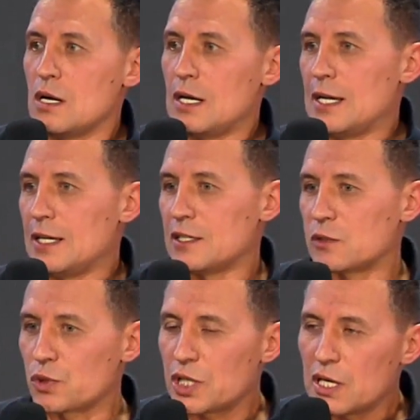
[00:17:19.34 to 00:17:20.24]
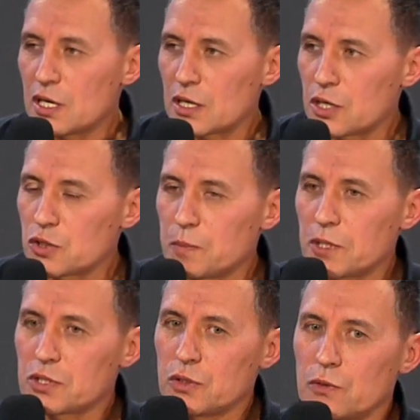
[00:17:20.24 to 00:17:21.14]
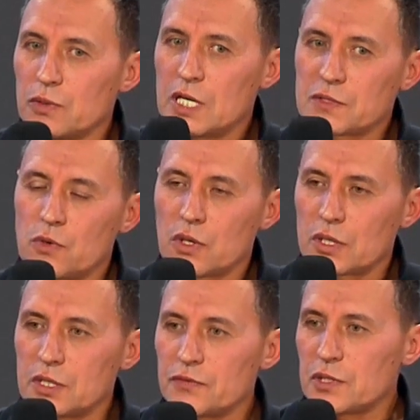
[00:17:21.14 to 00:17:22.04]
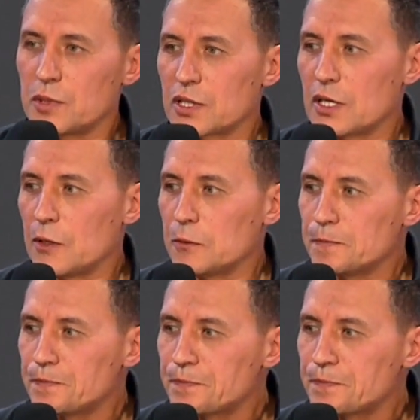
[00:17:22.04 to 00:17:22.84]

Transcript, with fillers: А, и служение хорошо пошло у нас в городе, в Тимиртау.